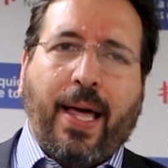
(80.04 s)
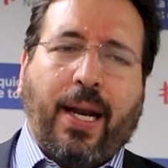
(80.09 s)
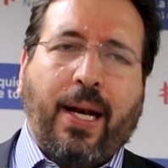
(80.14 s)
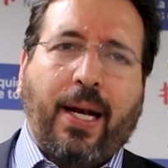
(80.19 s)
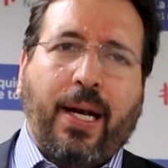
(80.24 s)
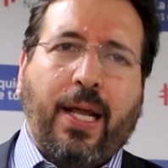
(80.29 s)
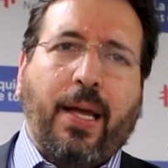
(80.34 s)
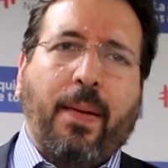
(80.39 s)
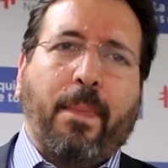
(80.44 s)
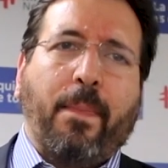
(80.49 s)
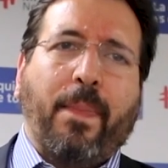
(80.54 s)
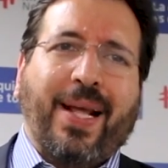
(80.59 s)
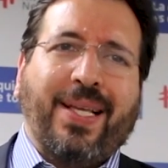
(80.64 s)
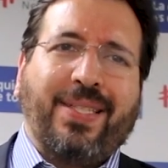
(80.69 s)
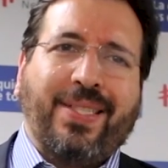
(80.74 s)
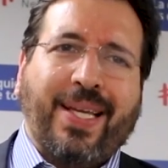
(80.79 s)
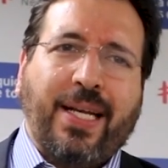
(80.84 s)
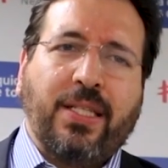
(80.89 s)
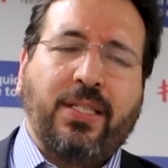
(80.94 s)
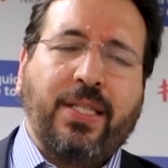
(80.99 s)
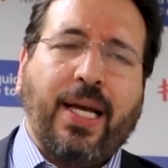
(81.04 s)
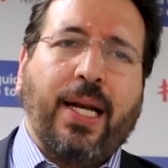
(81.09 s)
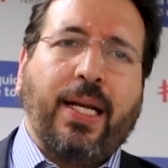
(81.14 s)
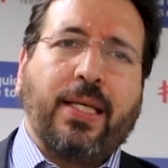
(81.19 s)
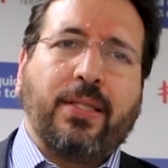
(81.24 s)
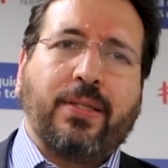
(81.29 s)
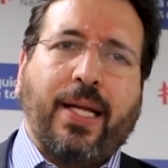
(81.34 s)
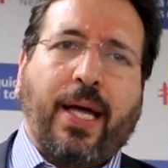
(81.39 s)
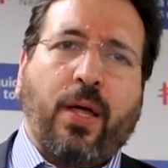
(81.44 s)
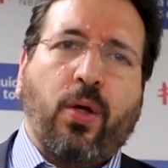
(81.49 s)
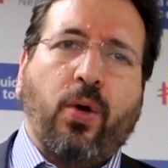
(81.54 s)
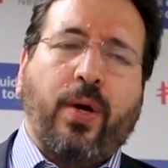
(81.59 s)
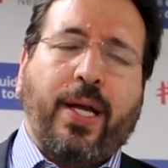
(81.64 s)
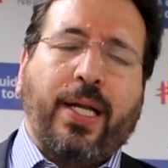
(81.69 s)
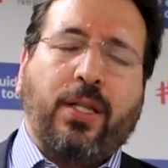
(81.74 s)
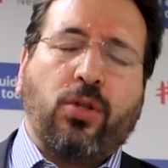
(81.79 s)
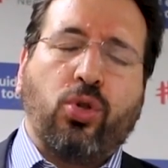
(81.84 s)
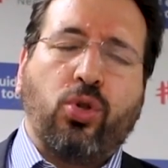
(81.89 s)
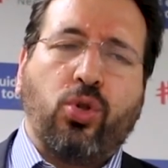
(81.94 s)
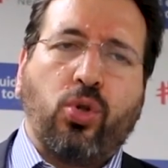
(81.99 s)
darle presencia al Estado
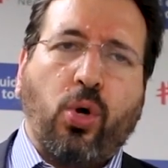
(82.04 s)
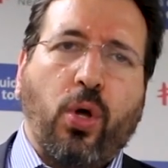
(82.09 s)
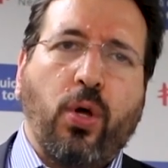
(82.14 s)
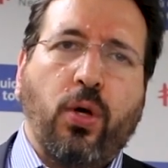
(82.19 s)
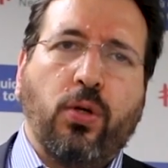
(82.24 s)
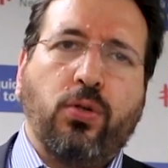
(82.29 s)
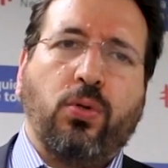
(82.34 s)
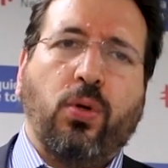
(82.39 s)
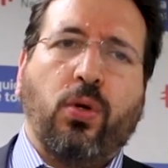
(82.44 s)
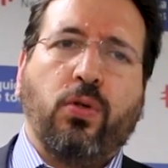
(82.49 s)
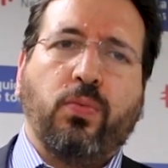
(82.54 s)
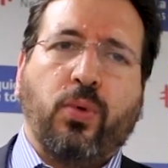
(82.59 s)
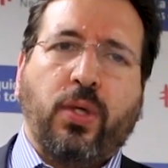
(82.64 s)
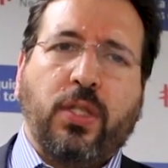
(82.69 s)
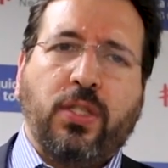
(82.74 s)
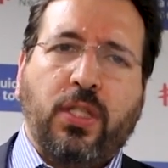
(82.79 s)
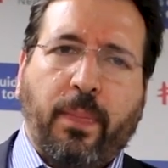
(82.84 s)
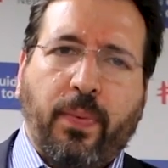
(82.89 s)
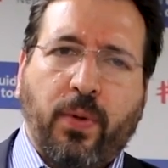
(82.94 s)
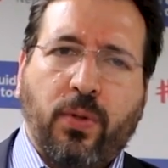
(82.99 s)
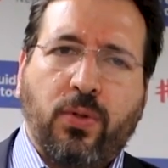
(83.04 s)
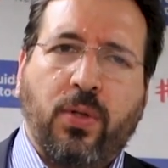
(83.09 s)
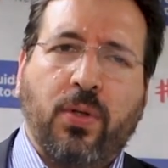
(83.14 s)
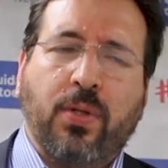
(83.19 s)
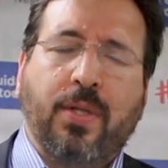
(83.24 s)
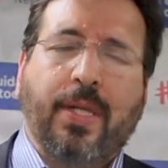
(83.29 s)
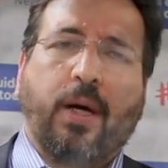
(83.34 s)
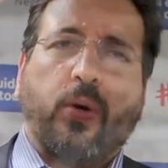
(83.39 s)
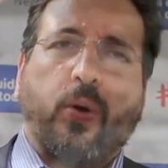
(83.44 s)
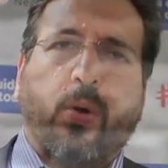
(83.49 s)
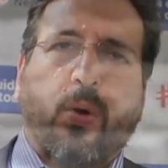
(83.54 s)
en todos los municipios de